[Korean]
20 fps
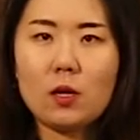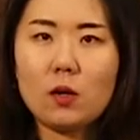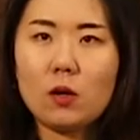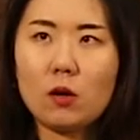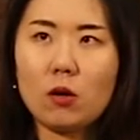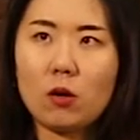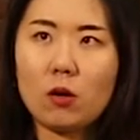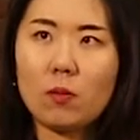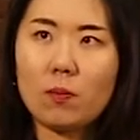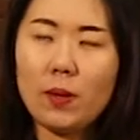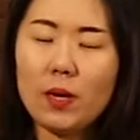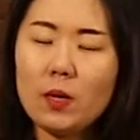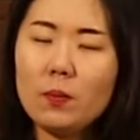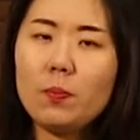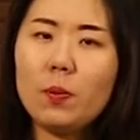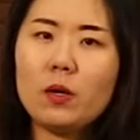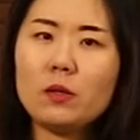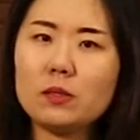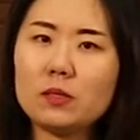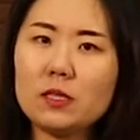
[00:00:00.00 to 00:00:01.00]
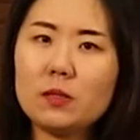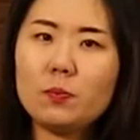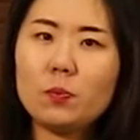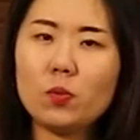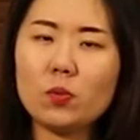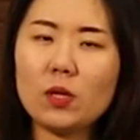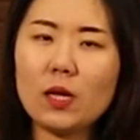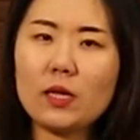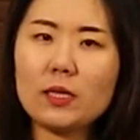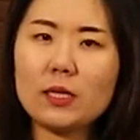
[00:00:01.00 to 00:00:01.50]
어, 페이퍼
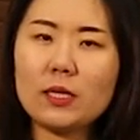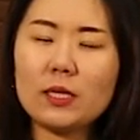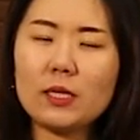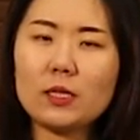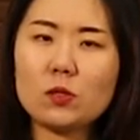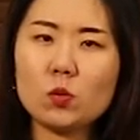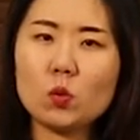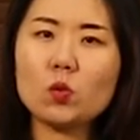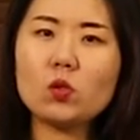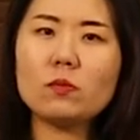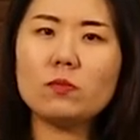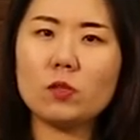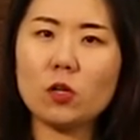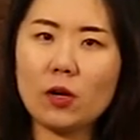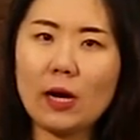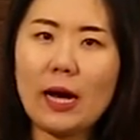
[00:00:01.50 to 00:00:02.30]
드립보다는 조금 더